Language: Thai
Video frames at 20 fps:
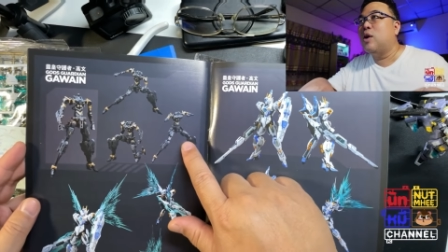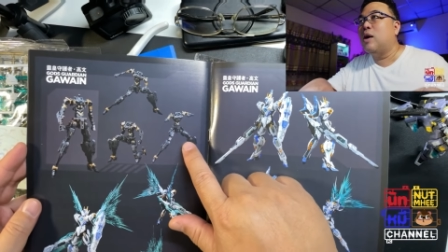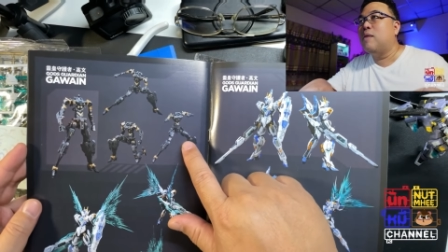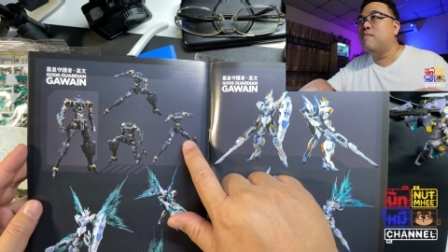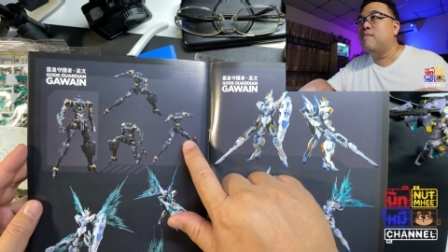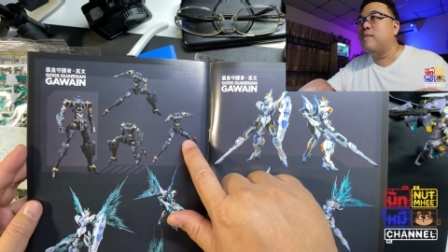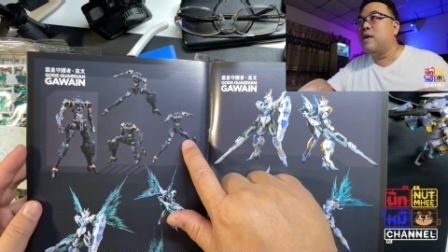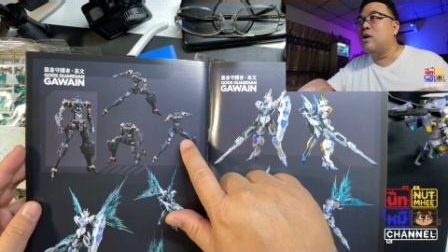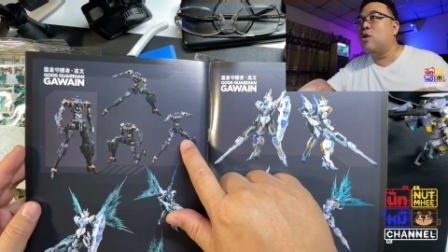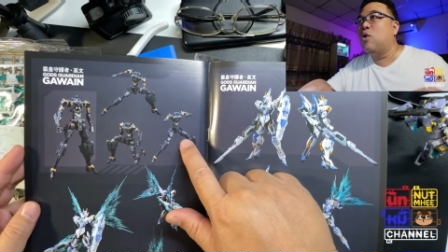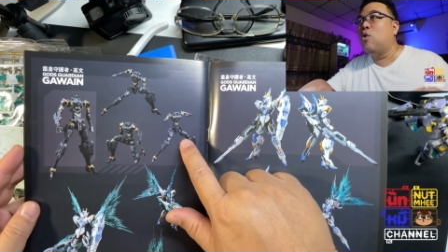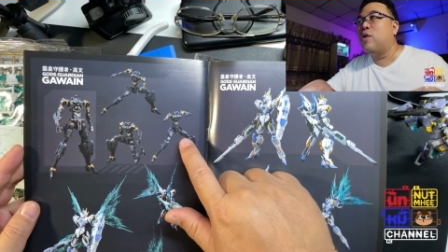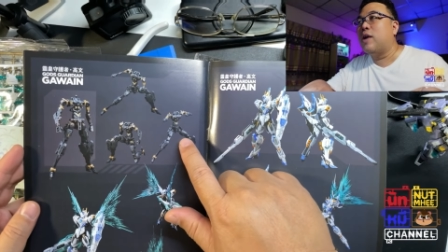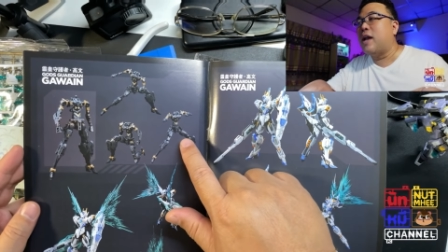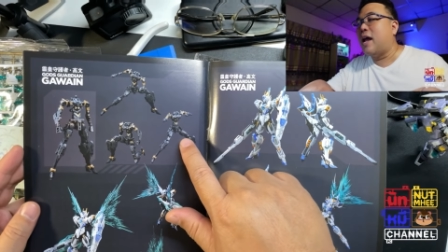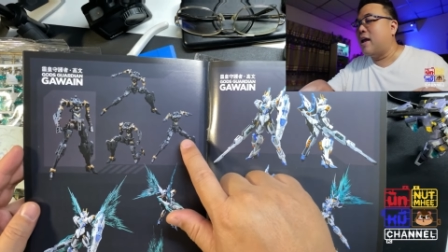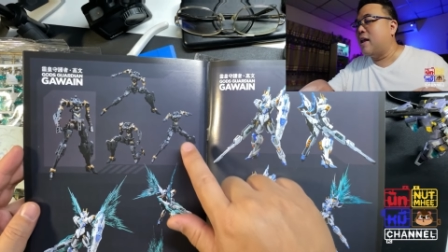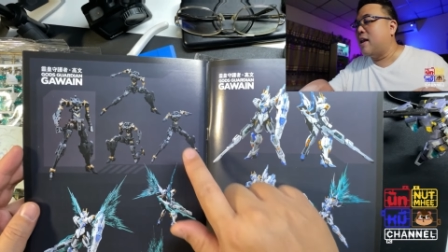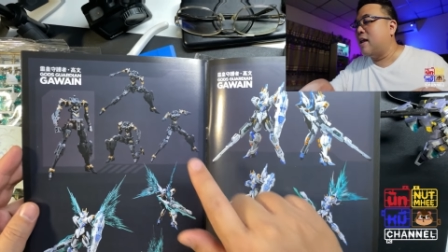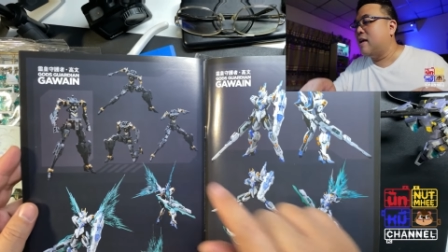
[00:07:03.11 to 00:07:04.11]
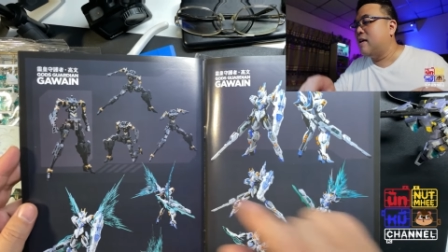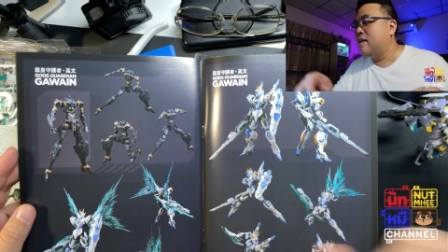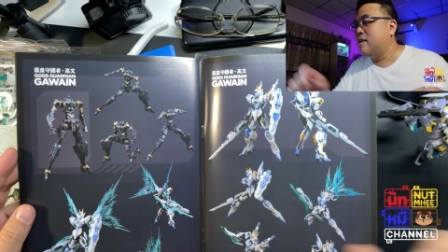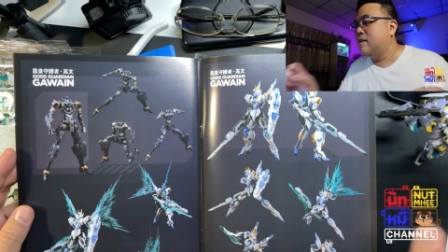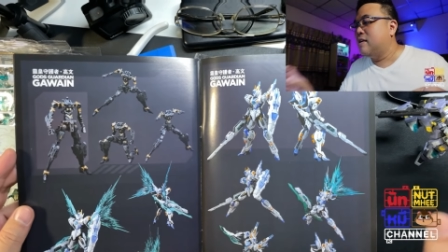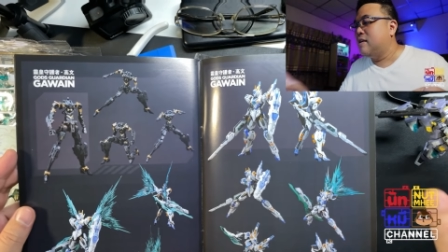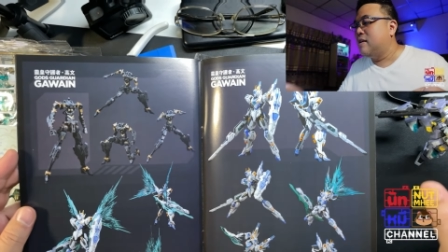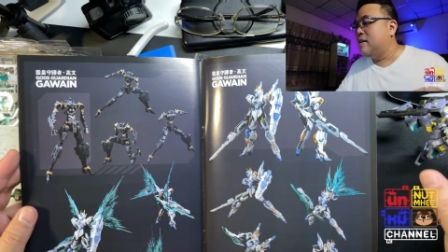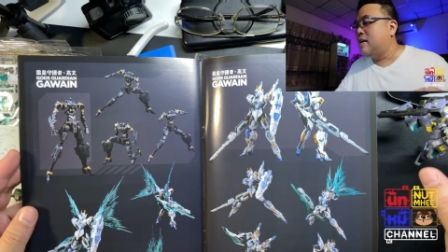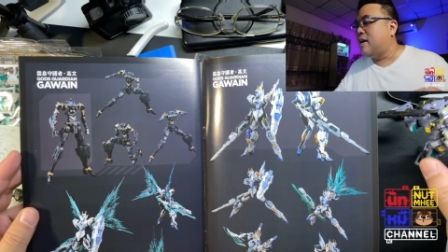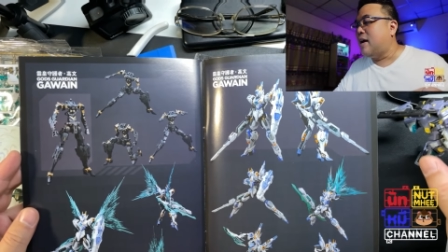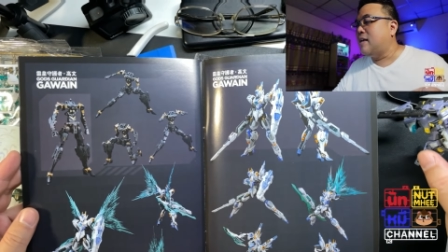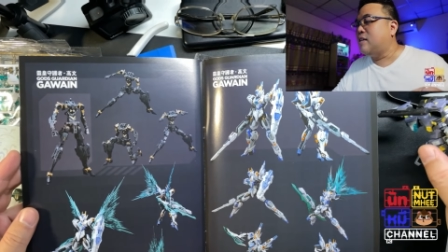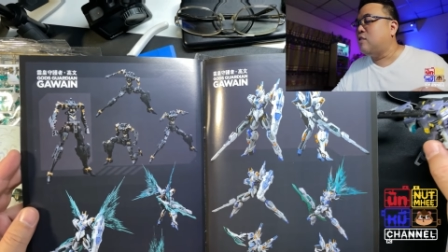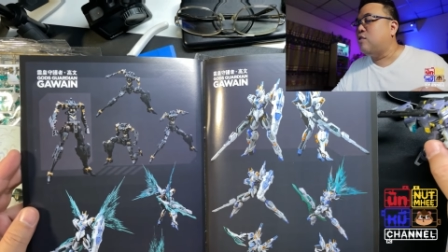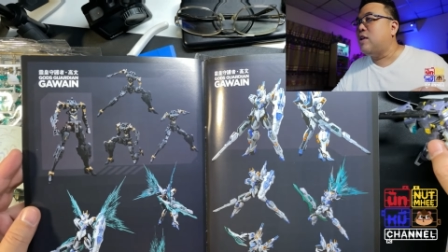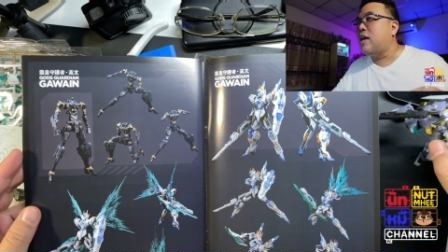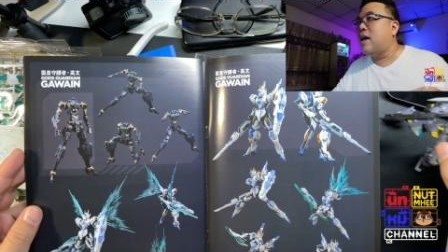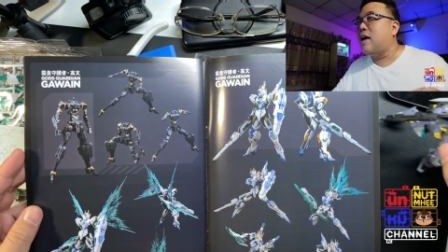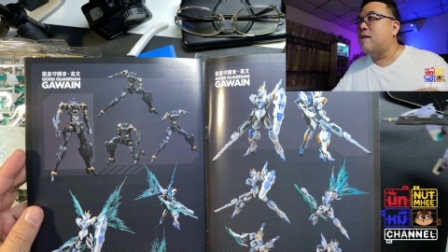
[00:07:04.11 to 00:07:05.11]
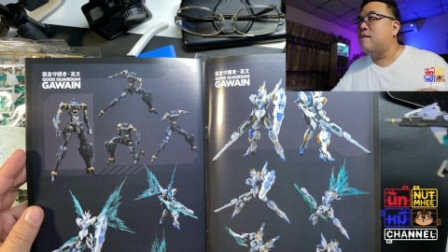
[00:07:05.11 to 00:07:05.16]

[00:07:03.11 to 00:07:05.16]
มีโครงในนะไอ้ตัวเนี้ย